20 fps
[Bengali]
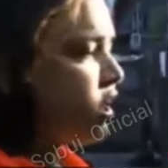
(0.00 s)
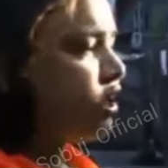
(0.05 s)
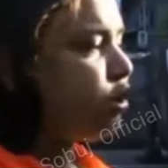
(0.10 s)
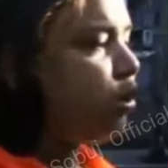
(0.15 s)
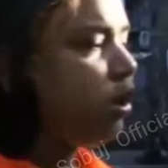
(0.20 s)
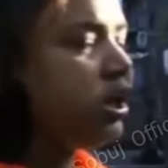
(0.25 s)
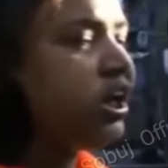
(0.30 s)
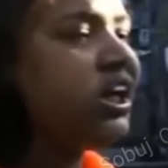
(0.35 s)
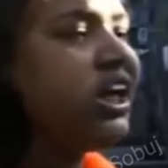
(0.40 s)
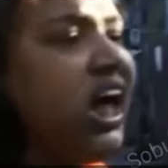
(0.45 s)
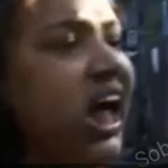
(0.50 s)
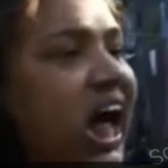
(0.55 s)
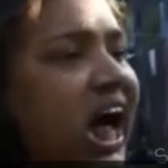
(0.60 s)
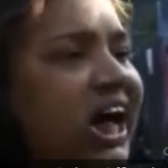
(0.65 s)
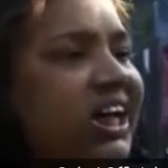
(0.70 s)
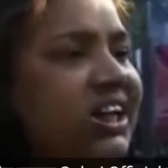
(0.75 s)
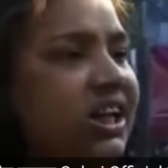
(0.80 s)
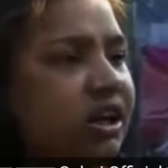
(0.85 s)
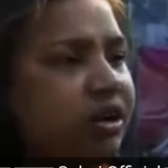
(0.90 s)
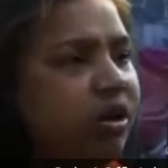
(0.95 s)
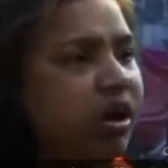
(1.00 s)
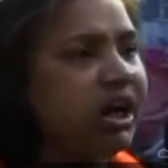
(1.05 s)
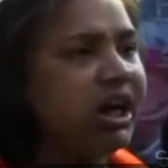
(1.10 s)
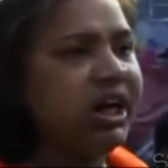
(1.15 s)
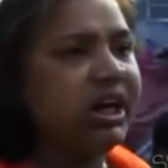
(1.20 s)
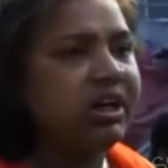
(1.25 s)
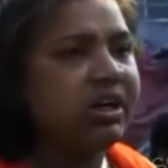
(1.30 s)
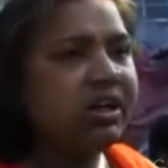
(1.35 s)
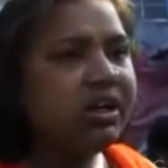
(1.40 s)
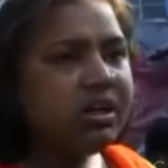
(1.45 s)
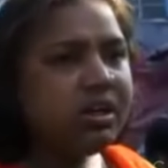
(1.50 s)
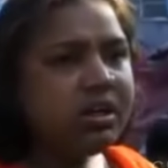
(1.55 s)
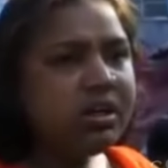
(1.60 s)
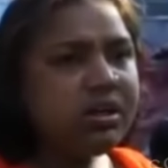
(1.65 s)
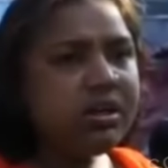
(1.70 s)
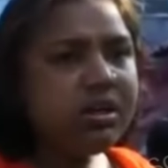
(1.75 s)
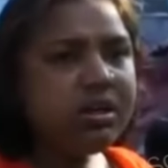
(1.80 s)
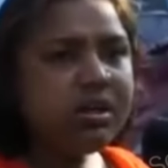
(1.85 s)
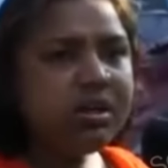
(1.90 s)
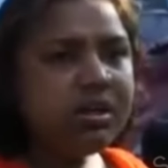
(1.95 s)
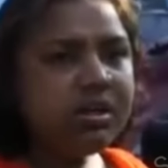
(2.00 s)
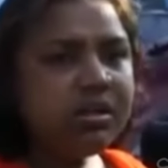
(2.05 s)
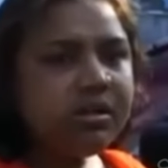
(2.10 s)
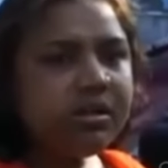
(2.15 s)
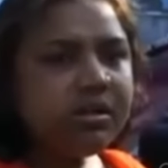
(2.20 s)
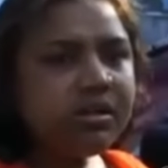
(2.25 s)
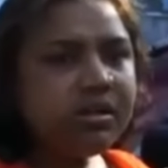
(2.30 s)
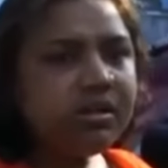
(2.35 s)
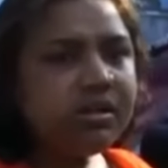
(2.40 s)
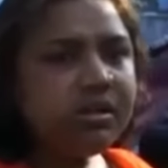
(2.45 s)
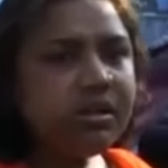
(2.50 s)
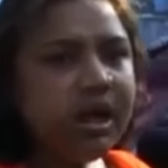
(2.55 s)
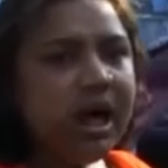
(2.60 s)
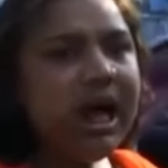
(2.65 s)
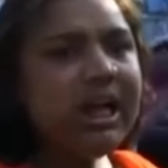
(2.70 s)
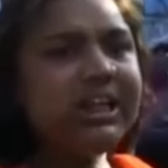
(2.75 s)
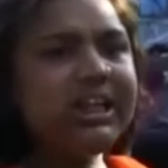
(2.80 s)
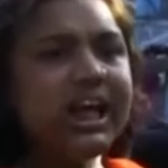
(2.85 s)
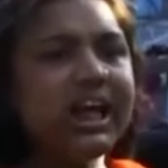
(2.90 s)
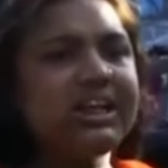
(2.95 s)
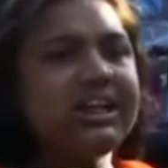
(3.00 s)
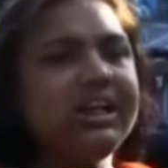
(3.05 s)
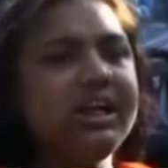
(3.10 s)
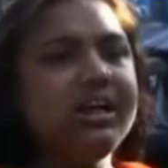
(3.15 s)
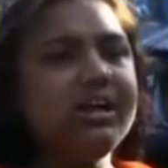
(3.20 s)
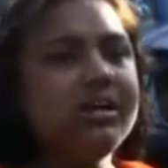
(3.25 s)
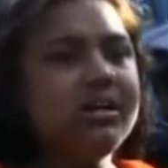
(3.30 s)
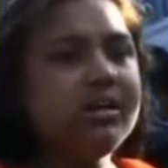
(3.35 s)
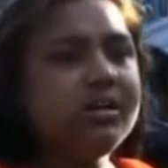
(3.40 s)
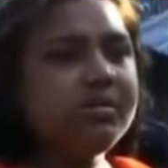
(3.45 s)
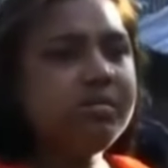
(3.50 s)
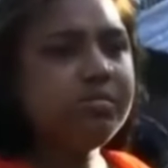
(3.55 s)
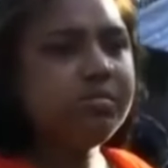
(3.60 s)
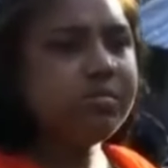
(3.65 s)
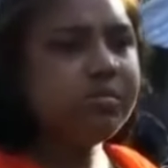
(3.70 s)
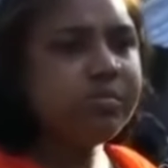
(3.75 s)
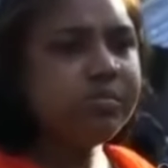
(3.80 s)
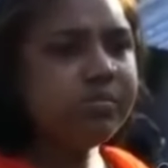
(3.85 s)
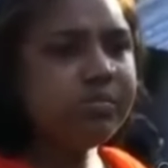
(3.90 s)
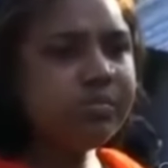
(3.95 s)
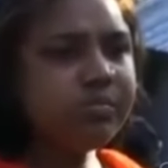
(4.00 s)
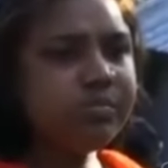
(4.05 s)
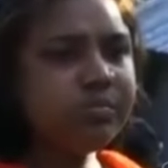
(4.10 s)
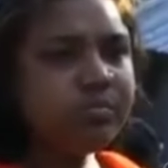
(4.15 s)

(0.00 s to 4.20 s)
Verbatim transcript: বান্ধবীকে বলতে শোনেন আমি ষাট হাজারের থেকে এক পয়সাও কম নেব না